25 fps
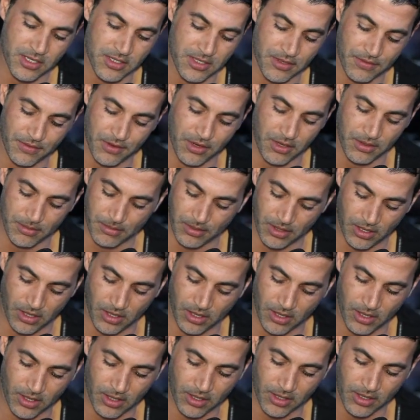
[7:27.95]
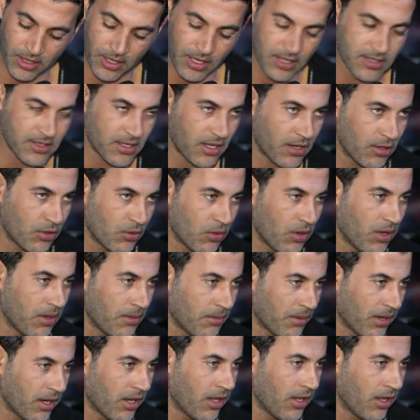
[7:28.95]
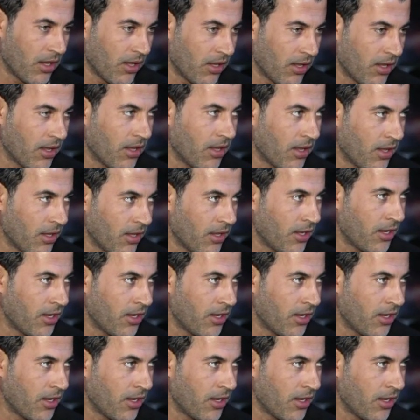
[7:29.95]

سيفري معناها جراسا اللي توال معناها